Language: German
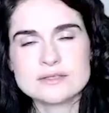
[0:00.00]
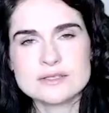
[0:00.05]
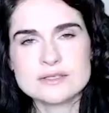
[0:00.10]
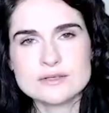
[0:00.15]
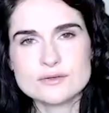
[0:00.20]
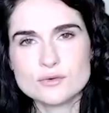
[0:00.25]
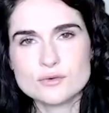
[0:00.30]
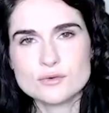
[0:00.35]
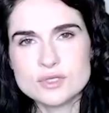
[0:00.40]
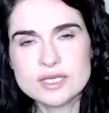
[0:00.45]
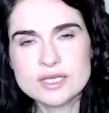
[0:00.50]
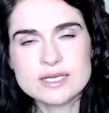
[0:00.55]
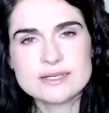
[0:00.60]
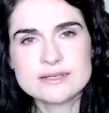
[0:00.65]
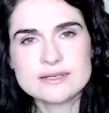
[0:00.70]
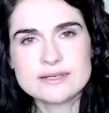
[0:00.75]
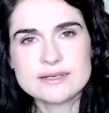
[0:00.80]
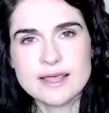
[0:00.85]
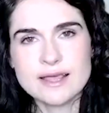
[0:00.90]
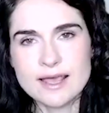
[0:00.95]
die
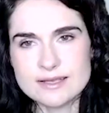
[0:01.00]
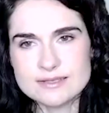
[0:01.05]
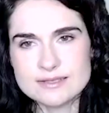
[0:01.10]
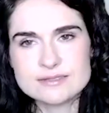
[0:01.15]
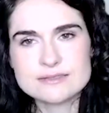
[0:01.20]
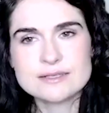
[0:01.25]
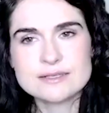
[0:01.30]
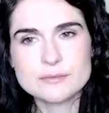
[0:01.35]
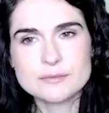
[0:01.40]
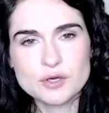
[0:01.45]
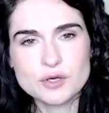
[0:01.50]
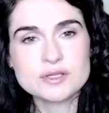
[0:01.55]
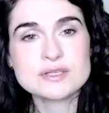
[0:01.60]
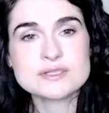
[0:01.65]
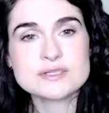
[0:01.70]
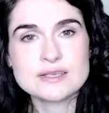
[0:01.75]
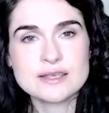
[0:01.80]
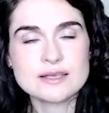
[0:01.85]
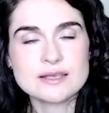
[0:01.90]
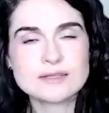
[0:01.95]
Uniklinik Essen, die möchte
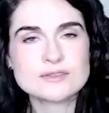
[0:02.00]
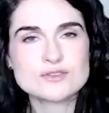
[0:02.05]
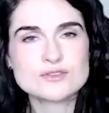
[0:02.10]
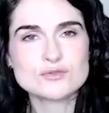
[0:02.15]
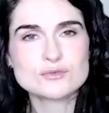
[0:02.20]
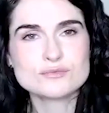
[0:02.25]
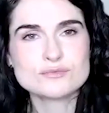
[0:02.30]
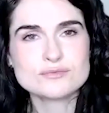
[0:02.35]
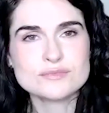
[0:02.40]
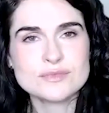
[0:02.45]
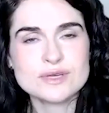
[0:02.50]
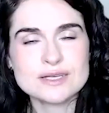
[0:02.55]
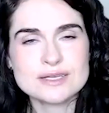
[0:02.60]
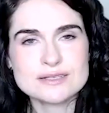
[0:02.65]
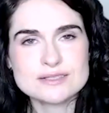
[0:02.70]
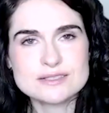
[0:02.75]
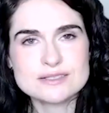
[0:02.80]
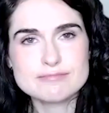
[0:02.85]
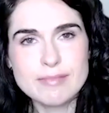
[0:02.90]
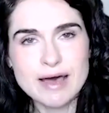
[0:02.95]
sich ja zum äh,
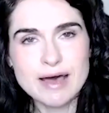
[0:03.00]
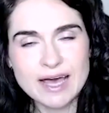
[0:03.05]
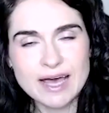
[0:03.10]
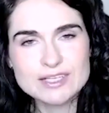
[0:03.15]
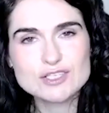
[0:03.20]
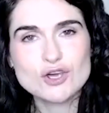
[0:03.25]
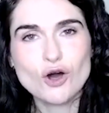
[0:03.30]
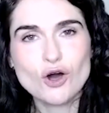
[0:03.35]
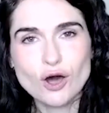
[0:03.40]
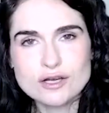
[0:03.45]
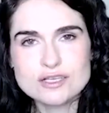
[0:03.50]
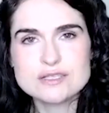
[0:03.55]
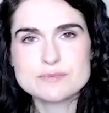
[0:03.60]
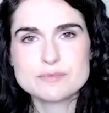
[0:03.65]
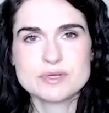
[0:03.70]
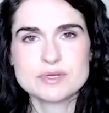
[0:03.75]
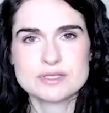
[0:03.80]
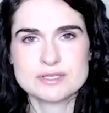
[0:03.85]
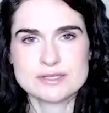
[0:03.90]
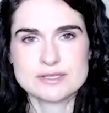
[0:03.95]
Smart
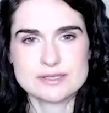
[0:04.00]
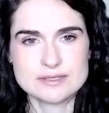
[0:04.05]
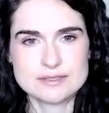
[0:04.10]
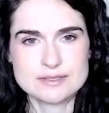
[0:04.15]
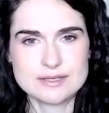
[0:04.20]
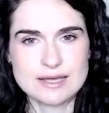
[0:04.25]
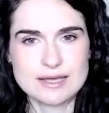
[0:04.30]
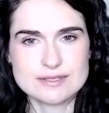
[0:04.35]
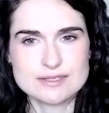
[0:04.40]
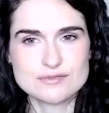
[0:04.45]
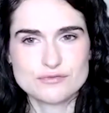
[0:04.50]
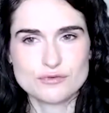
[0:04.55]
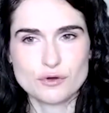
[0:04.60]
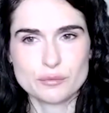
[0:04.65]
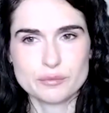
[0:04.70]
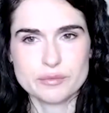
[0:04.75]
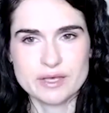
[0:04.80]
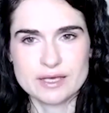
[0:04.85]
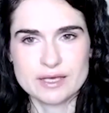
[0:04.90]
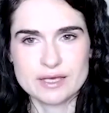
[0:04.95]
Hospital
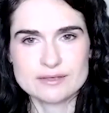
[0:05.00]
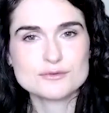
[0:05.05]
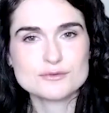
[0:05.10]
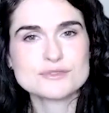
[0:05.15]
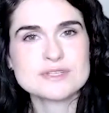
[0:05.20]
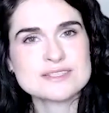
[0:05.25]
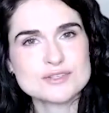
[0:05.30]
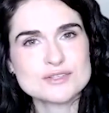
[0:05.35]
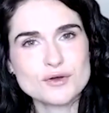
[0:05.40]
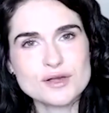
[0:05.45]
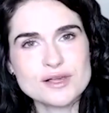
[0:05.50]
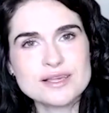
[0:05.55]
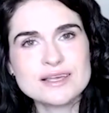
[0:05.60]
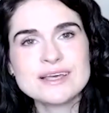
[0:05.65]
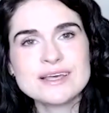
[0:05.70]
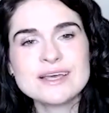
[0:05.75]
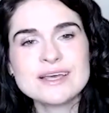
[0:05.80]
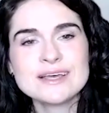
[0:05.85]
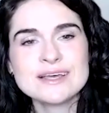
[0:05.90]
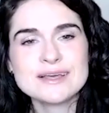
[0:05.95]
transformieren. Und das soll
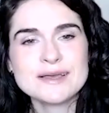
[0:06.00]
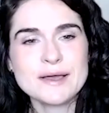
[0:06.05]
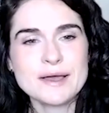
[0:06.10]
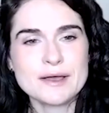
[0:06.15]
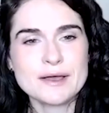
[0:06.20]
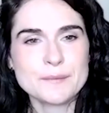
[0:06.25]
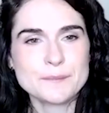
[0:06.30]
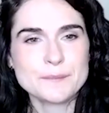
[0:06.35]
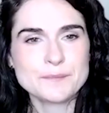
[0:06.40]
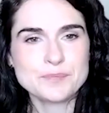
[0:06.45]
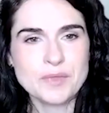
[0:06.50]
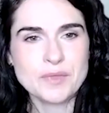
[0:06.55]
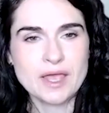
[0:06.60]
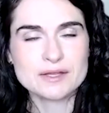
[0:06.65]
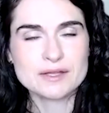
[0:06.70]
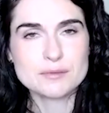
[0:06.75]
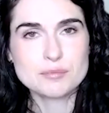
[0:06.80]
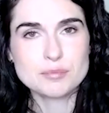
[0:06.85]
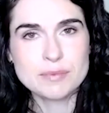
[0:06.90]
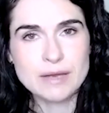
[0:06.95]
ähm,
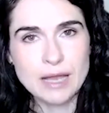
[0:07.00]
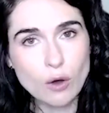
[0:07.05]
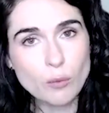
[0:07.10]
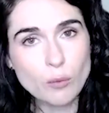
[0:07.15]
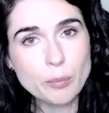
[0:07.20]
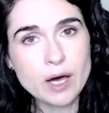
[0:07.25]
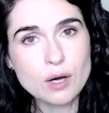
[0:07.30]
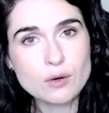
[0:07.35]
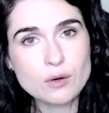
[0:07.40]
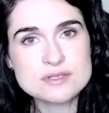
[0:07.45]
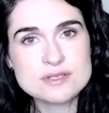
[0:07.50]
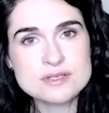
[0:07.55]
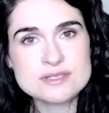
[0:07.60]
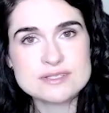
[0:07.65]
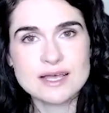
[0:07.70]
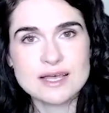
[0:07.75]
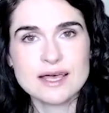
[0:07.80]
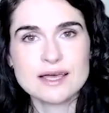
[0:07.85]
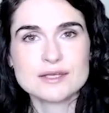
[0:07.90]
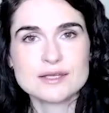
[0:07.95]
eine Blaupause
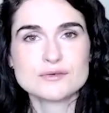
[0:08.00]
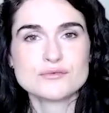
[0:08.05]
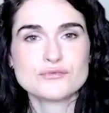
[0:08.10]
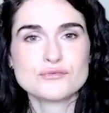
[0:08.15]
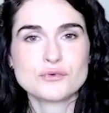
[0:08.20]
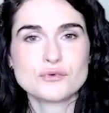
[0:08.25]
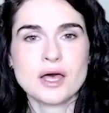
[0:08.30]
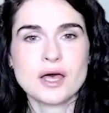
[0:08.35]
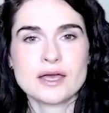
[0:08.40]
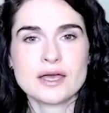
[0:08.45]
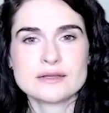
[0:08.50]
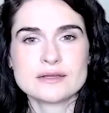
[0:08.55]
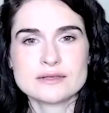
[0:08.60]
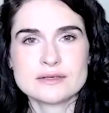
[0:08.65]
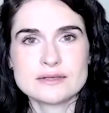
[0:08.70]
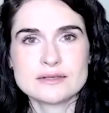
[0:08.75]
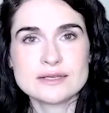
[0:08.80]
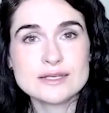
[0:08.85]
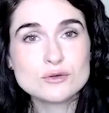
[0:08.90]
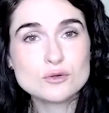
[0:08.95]
sein für
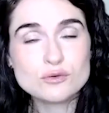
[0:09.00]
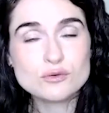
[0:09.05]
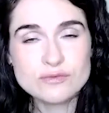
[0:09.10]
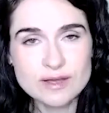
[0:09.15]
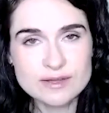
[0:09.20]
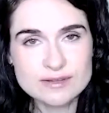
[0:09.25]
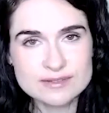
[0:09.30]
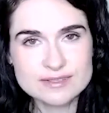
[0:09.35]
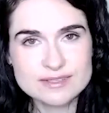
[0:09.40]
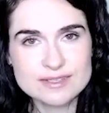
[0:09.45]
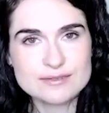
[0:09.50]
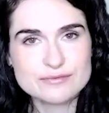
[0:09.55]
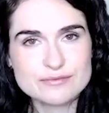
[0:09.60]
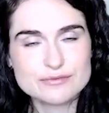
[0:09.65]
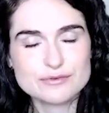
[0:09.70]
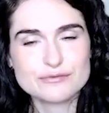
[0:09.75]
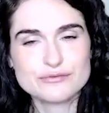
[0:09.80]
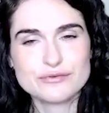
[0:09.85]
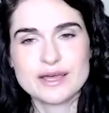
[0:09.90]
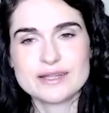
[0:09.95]
eine
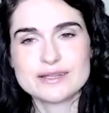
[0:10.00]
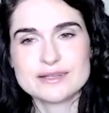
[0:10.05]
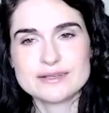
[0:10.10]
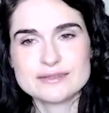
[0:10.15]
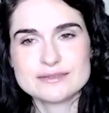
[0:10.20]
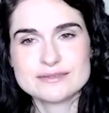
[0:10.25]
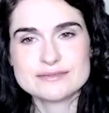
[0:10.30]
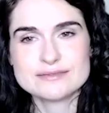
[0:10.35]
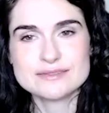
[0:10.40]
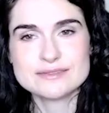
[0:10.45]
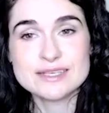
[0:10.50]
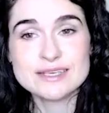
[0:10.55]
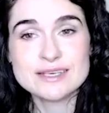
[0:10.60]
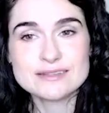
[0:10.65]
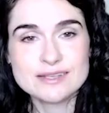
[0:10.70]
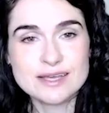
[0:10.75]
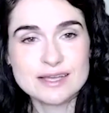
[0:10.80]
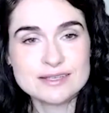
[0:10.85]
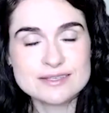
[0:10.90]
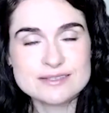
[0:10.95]
innovative, für eine
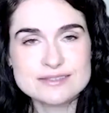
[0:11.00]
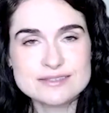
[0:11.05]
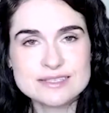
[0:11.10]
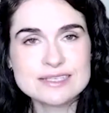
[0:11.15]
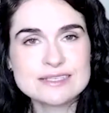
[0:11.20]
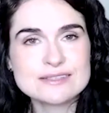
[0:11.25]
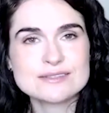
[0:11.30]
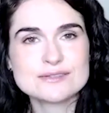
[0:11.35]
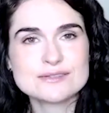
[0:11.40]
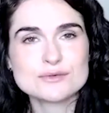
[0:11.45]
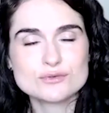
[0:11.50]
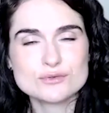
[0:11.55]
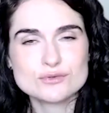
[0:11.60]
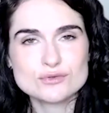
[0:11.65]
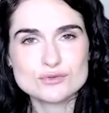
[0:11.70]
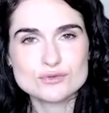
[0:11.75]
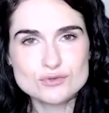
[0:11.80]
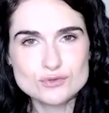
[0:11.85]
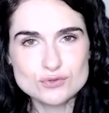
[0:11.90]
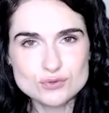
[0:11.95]
digitalisierte
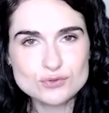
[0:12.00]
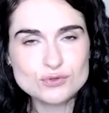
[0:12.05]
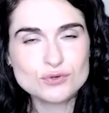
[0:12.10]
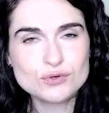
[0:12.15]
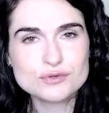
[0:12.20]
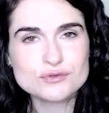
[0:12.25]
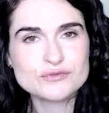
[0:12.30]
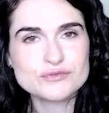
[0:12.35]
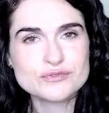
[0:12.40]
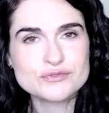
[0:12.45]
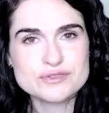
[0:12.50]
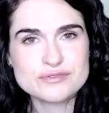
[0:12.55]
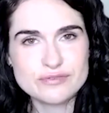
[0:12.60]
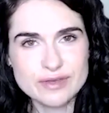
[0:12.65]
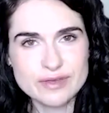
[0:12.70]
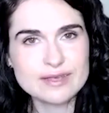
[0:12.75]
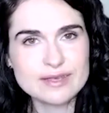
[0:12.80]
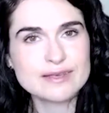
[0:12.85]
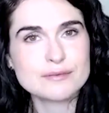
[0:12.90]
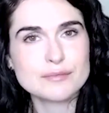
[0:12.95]
und
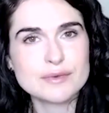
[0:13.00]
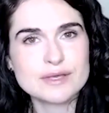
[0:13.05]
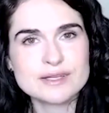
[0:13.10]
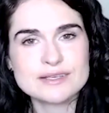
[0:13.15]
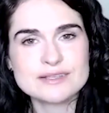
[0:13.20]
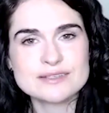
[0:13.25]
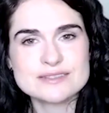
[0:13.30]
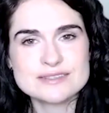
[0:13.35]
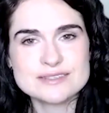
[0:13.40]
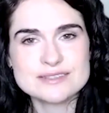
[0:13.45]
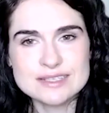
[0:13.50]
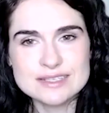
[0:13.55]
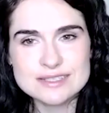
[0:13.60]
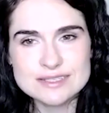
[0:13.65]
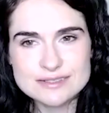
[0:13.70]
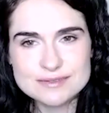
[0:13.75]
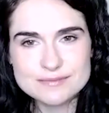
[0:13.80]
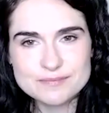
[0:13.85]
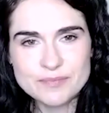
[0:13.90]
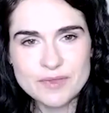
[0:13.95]
zukunftsfähige
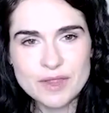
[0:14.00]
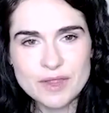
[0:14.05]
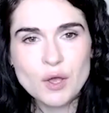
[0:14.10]
Medizin.